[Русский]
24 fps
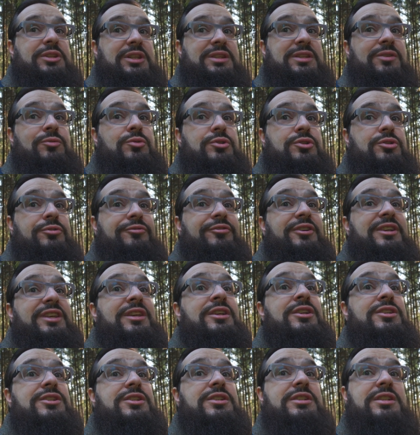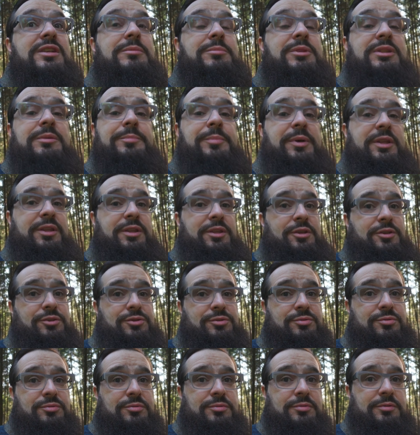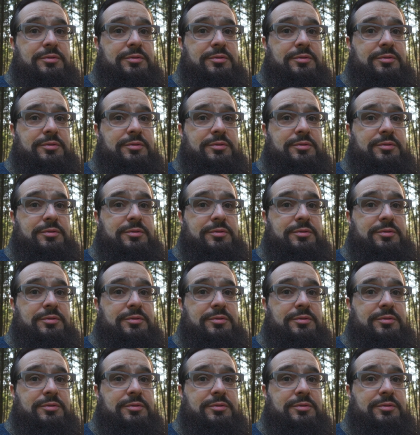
от того, что вы ищете именно поддержку,